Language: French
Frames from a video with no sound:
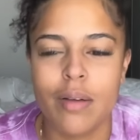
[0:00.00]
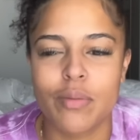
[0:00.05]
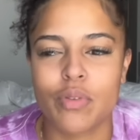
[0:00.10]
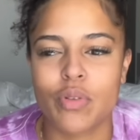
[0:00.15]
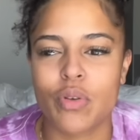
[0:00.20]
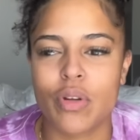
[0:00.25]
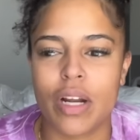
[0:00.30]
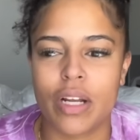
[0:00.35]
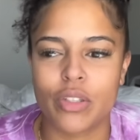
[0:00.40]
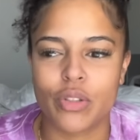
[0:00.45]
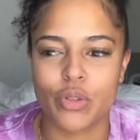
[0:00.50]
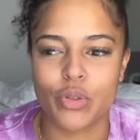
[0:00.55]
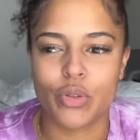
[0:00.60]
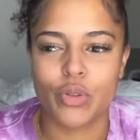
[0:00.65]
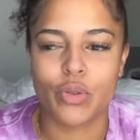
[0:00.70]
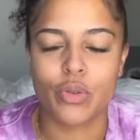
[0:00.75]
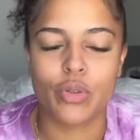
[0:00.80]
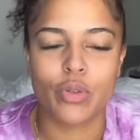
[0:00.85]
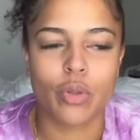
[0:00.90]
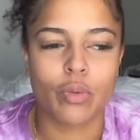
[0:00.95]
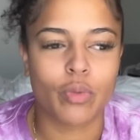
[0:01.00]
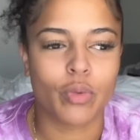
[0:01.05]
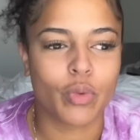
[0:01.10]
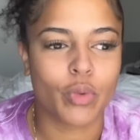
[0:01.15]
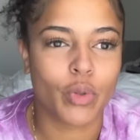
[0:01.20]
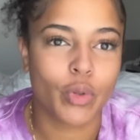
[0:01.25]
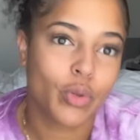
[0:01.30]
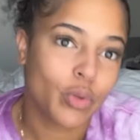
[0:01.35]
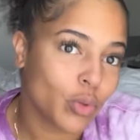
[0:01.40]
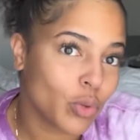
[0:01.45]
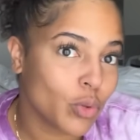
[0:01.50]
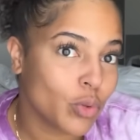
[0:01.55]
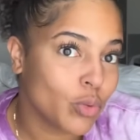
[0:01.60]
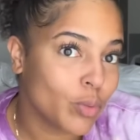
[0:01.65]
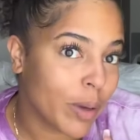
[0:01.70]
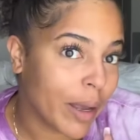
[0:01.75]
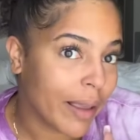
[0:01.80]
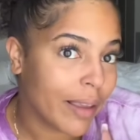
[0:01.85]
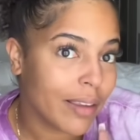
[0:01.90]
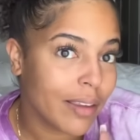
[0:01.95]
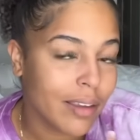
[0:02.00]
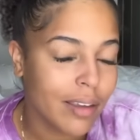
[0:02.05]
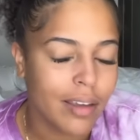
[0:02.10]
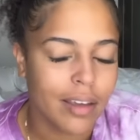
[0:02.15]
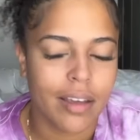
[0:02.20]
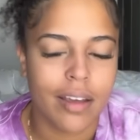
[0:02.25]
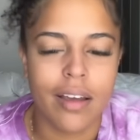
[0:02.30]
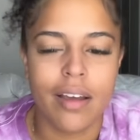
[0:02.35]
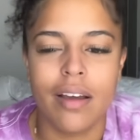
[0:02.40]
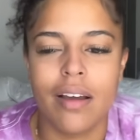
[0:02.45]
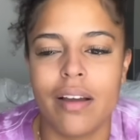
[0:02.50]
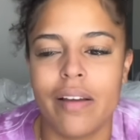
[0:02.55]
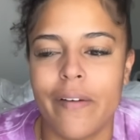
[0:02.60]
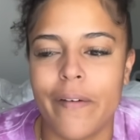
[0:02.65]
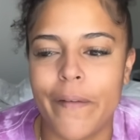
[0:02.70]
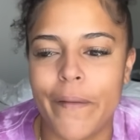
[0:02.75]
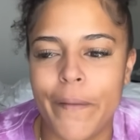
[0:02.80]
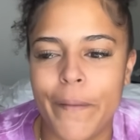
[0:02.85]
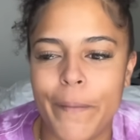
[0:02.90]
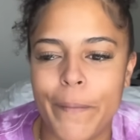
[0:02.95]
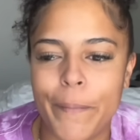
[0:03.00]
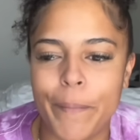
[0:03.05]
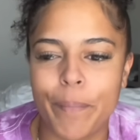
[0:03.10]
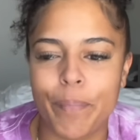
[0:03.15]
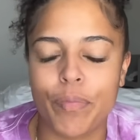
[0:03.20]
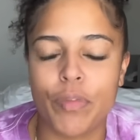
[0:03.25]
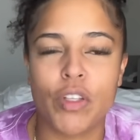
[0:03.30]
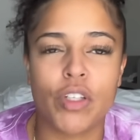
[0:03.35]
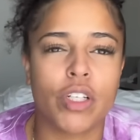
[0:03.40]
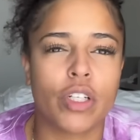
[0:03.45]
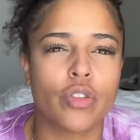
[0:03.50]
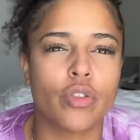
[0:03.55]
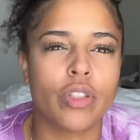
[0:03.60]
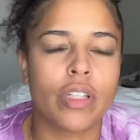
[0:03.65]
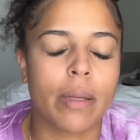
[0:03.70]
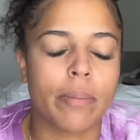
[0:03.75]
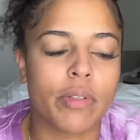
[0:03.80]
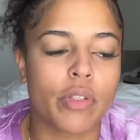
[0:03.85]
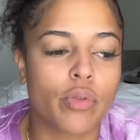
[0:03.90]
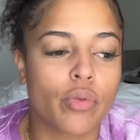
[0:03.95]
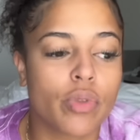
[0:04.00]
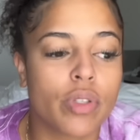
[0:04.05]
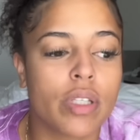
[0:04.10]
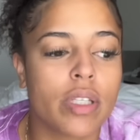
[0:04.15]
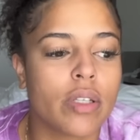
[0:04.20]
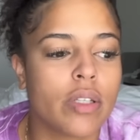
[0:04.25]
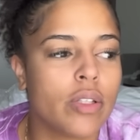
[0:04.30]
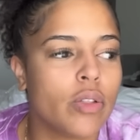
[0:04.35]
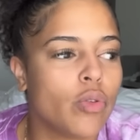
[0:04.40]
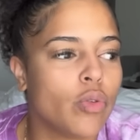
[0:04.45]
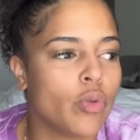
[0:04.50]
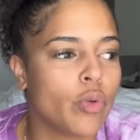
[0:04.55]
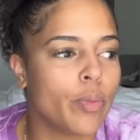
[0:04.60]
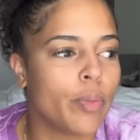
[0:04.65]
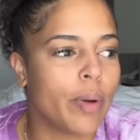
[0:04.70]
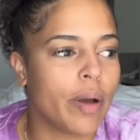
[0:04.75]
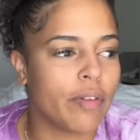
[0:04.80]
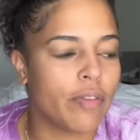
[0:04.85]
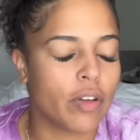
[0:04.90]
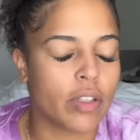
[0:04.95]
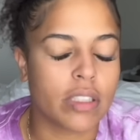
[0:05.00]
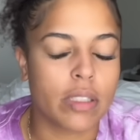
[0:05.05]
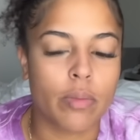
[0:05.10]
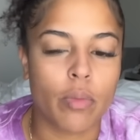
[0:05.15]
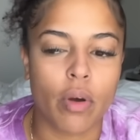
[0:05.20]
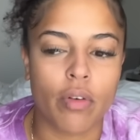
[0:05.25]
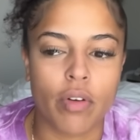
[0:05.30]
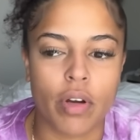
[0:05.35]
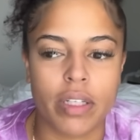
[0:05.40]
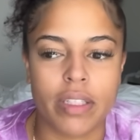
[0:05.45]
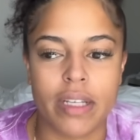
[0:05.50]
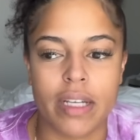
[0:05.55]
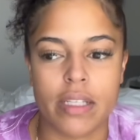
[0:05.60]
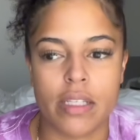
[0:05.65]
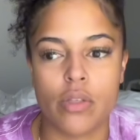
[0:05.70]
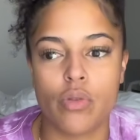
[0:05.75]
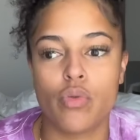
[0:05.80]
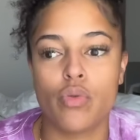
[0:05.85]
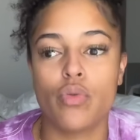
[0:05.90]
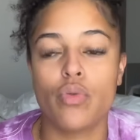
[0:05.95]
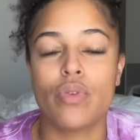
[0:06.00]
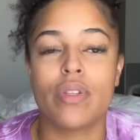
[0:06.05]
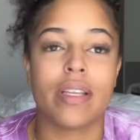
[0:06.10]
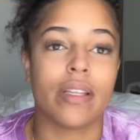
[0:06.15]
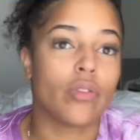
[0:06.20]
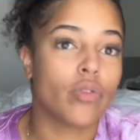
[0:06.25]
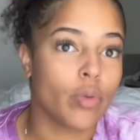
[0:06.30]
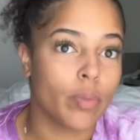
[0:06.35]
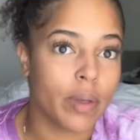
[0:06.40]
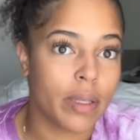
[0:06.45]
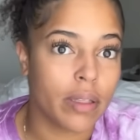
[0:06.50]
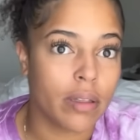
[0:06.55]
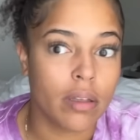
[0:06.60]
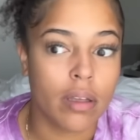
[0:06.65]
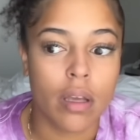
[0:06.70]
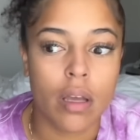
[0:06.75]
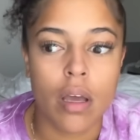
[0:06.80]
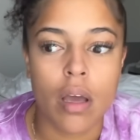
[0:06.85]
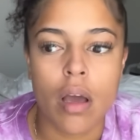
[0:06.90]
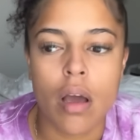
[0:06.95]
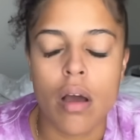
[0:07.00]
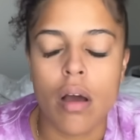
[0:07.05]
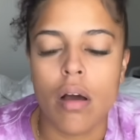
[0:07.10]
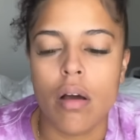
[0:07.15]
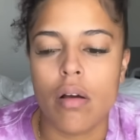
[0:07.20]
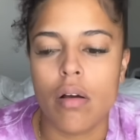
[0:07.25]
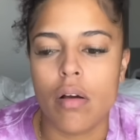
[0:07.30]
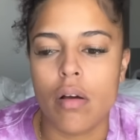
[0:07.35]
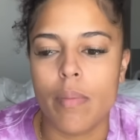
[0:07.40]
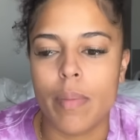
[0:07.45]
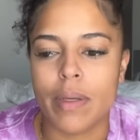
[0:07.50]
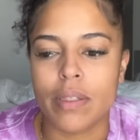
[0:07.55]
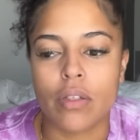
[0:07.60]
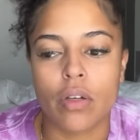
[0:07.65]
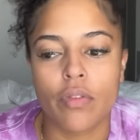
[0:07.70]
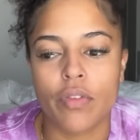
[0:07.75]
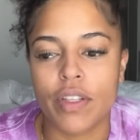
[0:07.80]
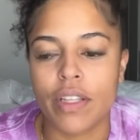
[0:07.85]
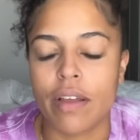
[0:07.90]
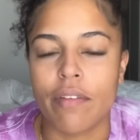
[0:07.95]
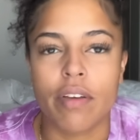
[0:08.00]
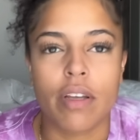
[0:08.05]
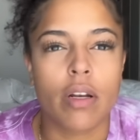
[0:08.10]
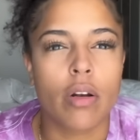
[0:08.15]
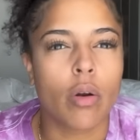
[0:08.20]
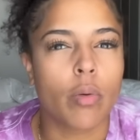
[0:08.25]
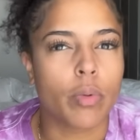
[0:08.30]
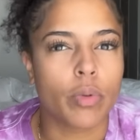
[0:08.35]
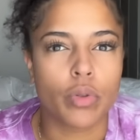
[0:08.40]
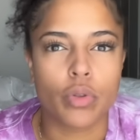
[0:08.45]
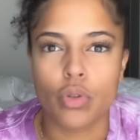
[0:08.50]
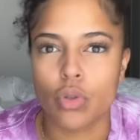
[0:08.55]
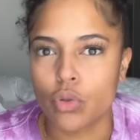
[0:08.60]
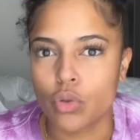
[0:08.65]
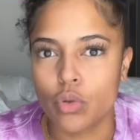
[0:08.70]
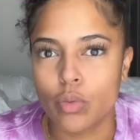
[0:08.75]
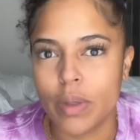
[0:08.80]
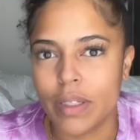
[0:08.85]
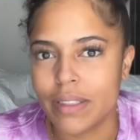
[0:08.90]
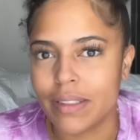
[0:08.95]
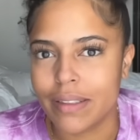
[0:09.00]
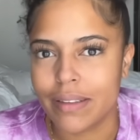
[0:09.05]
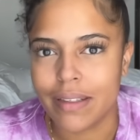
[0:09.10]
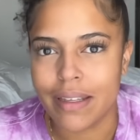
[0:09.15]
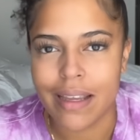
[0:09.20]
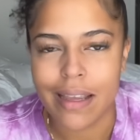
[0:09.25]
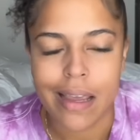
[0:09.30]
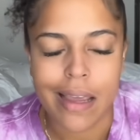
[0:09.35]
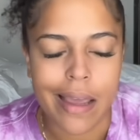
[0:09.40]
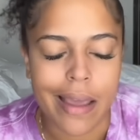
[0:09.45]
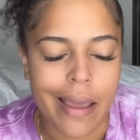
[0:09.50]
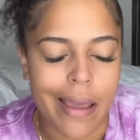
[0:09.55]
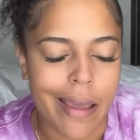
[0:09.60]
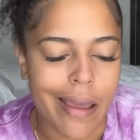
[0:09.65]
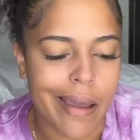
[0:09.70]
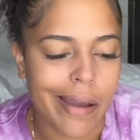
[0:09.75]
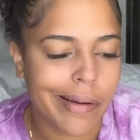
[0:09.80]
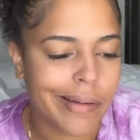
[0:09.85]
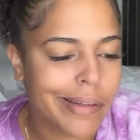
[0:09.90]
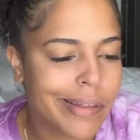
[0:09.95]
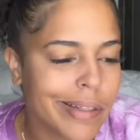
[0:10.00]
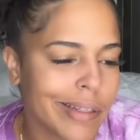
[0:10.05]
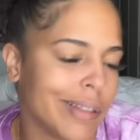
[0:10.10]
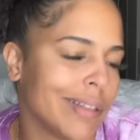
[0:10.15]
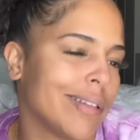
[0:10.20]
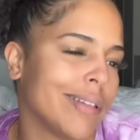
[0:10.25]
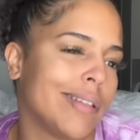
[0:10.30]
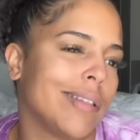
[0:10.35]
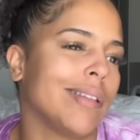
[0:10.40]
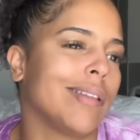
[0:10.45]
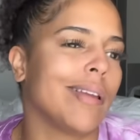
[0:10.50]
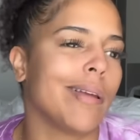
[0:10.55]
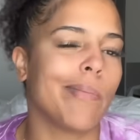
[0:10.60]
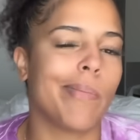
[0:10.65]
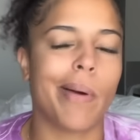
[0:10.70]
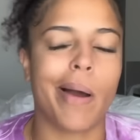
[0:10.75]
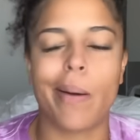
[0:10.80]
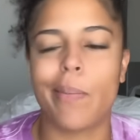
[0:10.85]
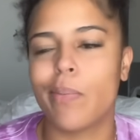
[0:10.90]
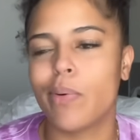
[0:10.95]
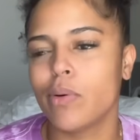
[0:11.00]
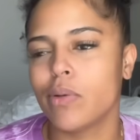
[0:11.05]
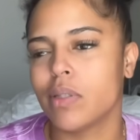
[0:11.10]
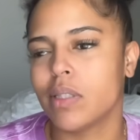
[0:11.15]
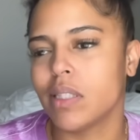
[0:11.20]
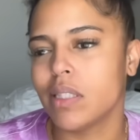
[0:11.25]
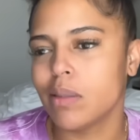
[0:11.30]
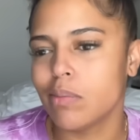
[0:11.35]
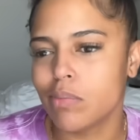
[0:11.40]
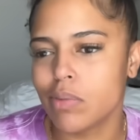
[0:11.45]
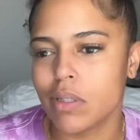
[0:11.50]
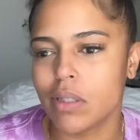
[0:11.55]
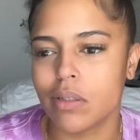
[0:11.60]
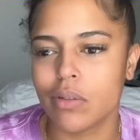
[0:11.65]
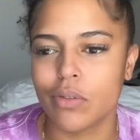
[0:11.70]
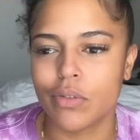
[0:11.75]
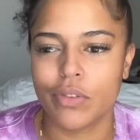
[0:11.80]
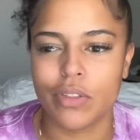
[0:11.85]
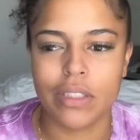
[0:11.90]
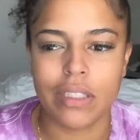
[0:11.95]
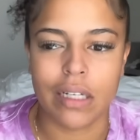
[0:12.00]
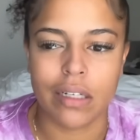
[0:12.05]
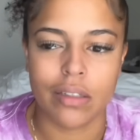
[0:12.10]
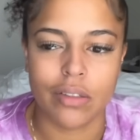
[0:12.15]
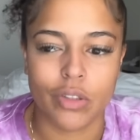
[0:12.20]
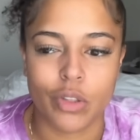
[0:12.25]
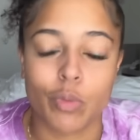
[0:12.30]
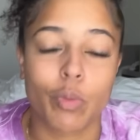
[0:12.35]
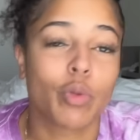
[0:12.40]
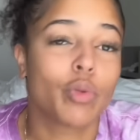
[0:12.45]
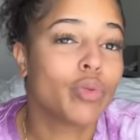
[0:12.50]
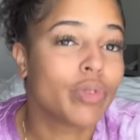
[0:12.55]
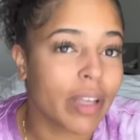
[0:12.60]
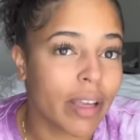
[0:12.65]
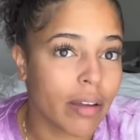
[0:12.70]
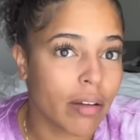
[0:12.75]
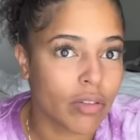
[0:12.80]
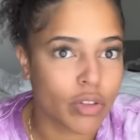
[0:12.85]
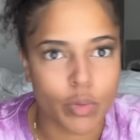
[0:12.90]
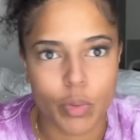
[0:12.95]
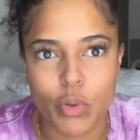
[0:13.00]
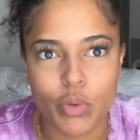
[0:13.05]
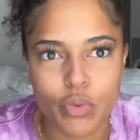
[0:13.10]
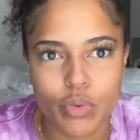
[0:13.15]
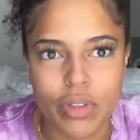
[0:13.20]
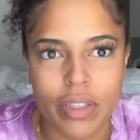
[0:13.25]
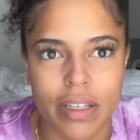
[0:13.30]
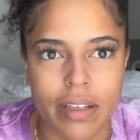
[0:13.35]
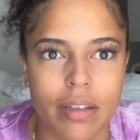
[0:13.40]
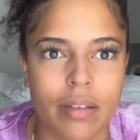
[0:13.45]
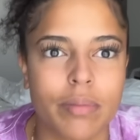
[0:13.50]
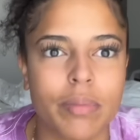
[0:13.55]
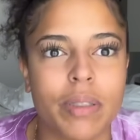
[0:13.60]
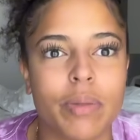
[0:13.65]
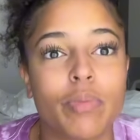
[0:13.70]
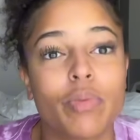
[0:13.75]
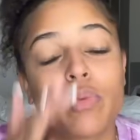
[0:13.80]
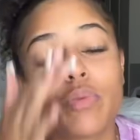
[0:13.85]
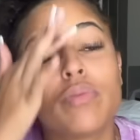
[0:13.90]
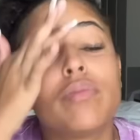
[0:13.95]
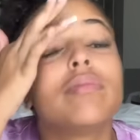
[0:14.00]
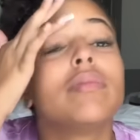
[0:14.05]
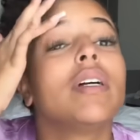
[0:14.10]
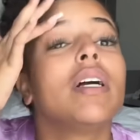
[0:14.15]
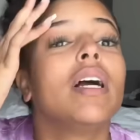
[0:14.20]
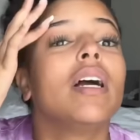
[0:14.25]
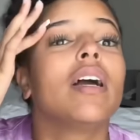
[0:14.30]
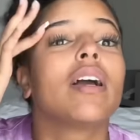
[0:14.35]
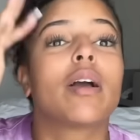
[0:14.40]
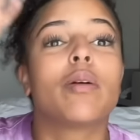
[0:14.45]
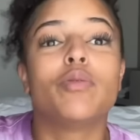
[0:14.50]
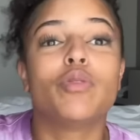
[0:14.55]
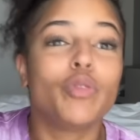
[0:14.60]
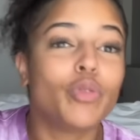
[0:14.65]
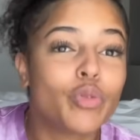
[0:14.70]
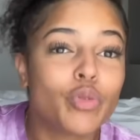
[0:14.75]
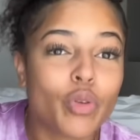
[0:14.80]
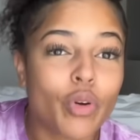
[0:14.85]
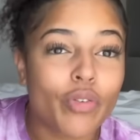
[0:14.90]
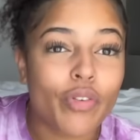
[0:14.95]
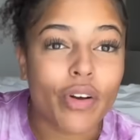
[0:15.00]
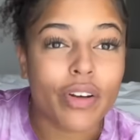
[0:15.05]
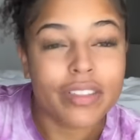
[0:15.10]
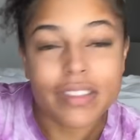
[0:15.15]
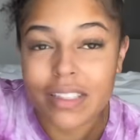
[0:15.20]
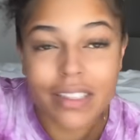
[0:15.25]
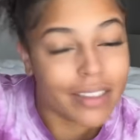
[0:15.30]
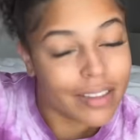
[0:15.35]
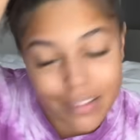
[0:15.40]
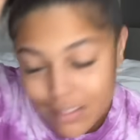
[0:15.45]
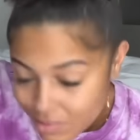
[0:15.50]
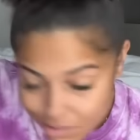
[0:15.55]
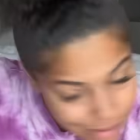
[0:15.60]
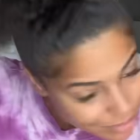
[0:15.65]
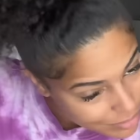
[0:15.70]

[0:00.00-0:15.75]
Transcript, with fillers: parce que là, je suis sur mon retour de Dubaï. Euh, déjà, je tenais à m'excuser de ne pas forcément avoir été assidue cette semaine. Euh, parce qu'en fait, avec l'emploi du temps de Dubaï, c'était hectique. C'était pas possible au final. Je m'en doutais, hein, je m'en doutais. Hein. mais bon, comme je veux toujours forcer,